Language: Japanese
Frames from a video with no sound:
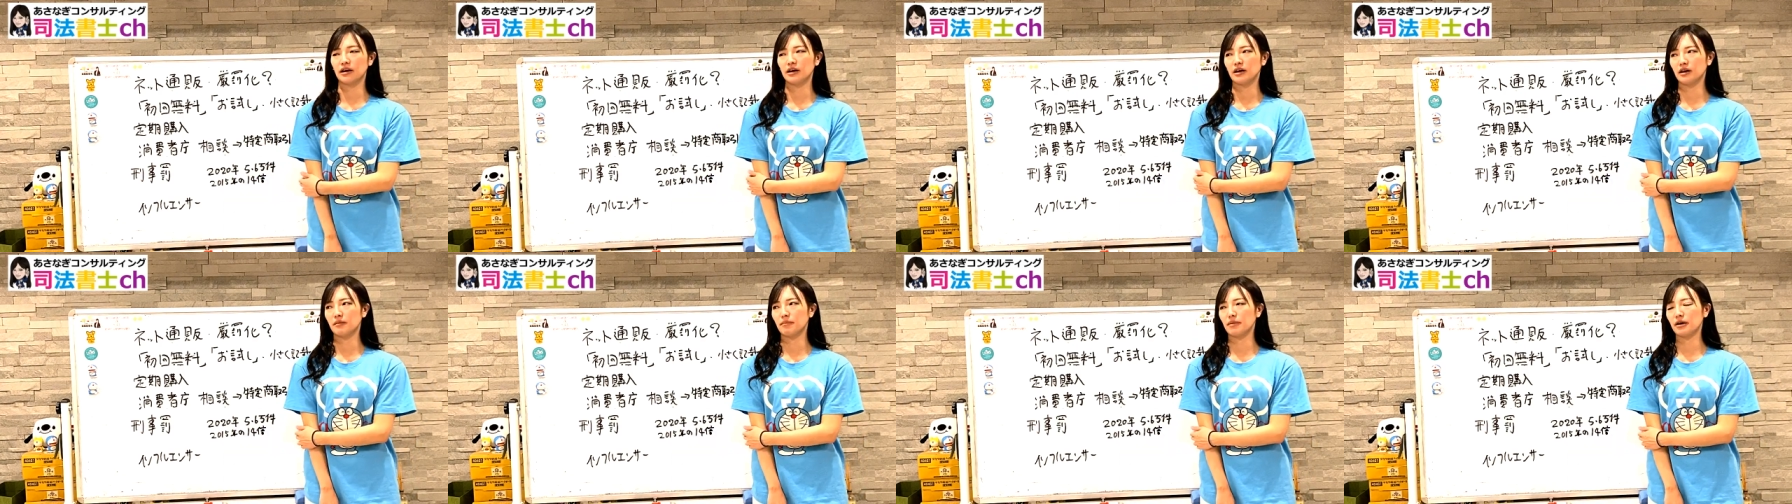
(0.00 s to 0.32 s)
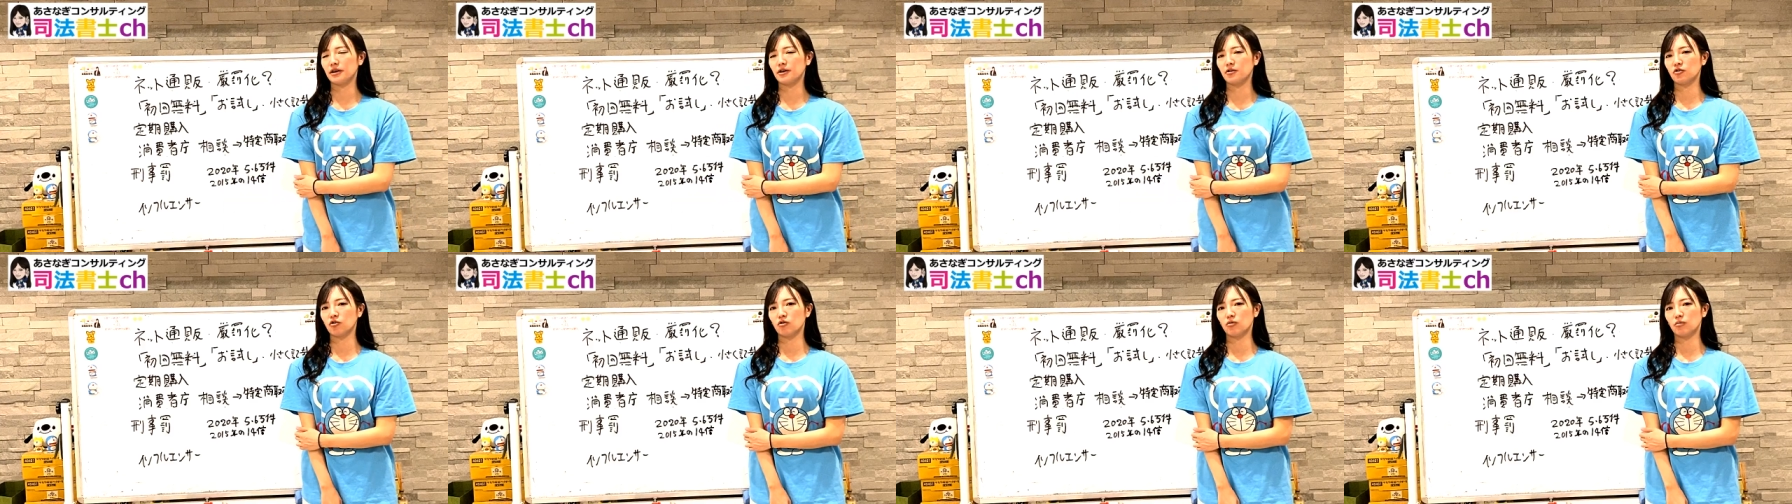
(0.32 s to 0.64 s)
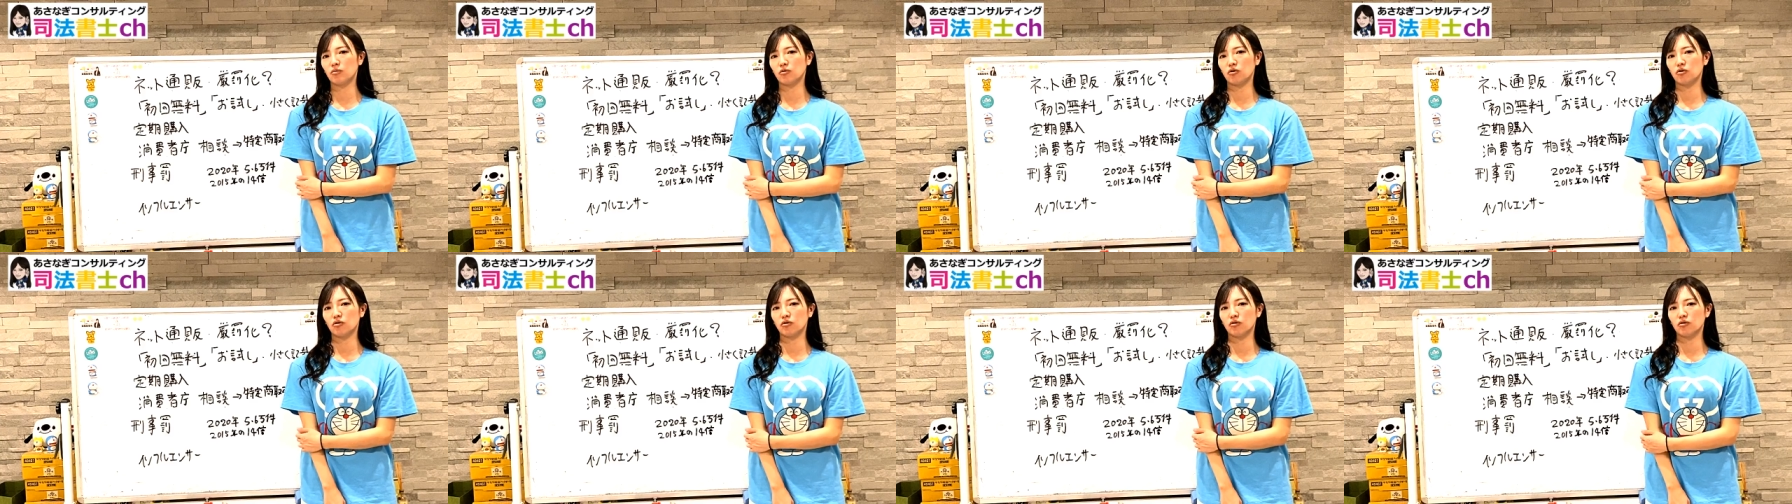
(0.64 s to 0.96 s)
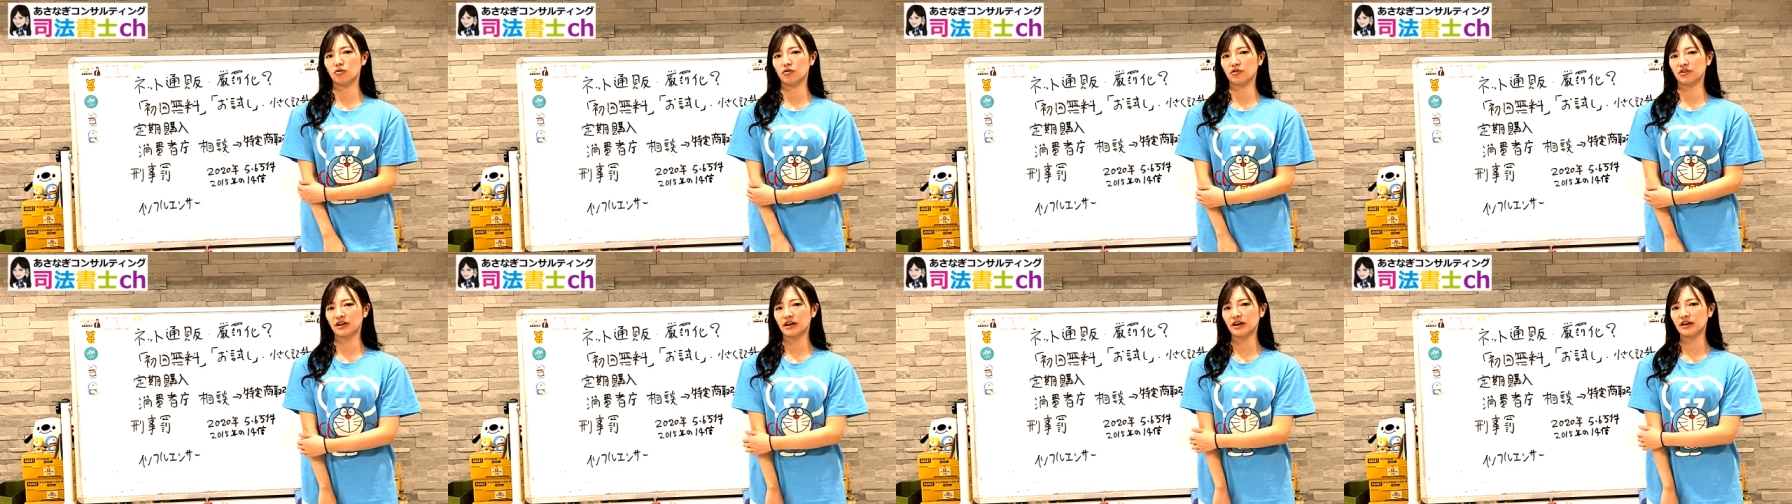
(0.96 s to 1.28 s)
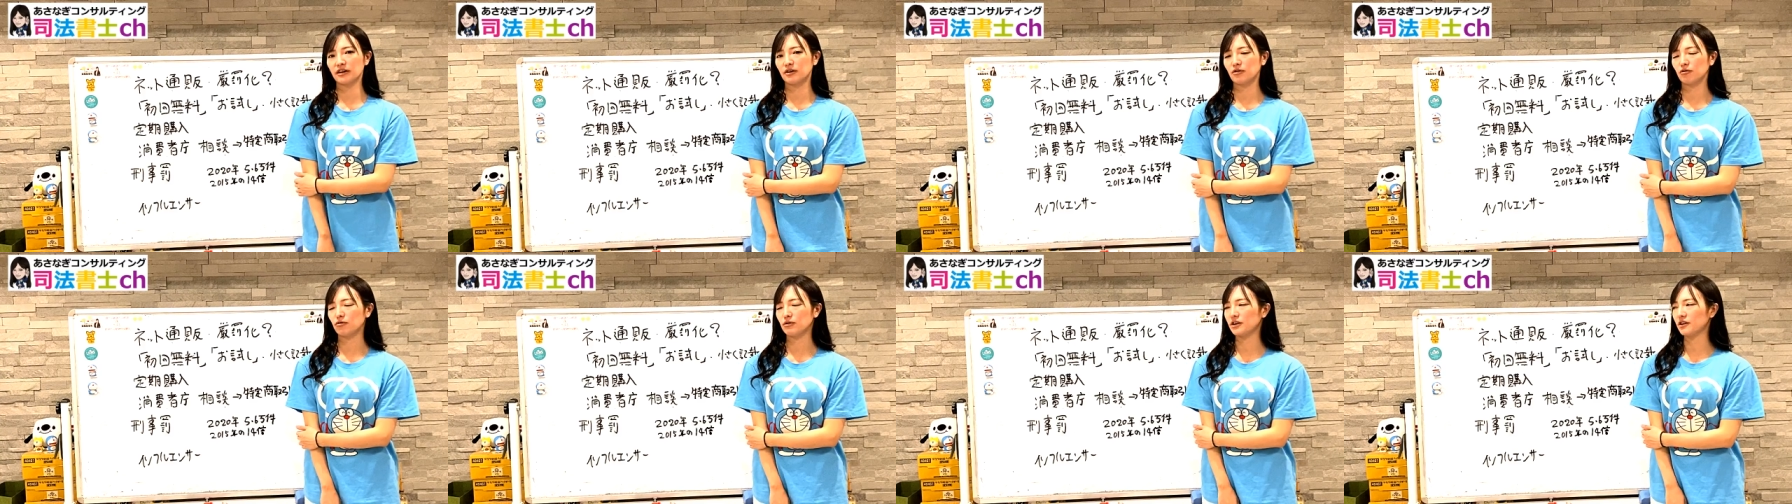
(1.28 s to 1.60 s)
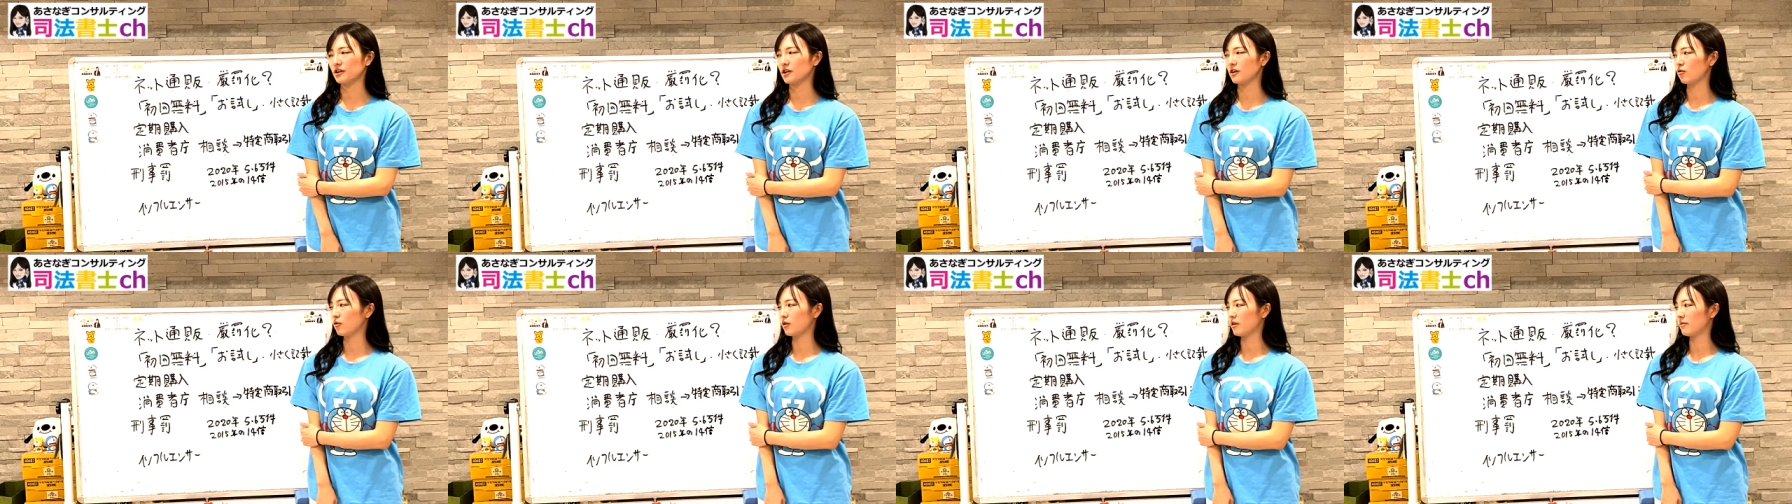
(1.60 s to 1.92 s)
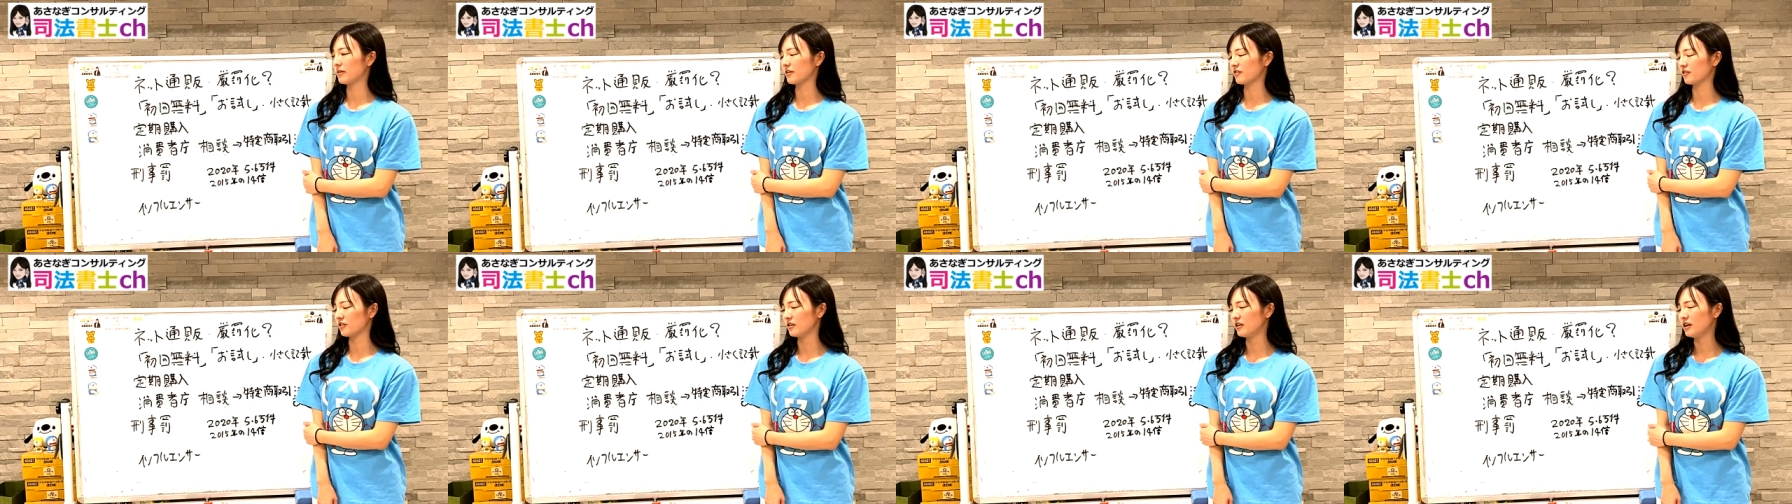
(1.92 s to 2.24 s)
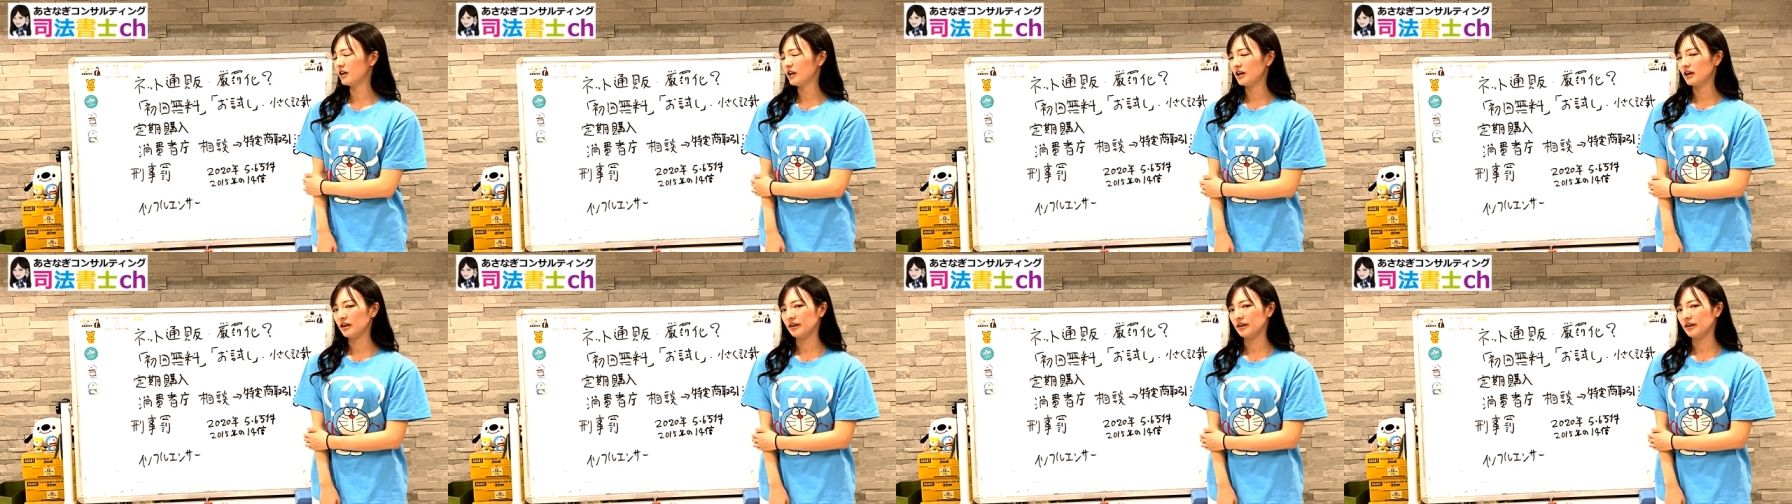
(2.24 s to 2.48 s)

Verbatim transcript: えー、まあ、利用もさらに増えております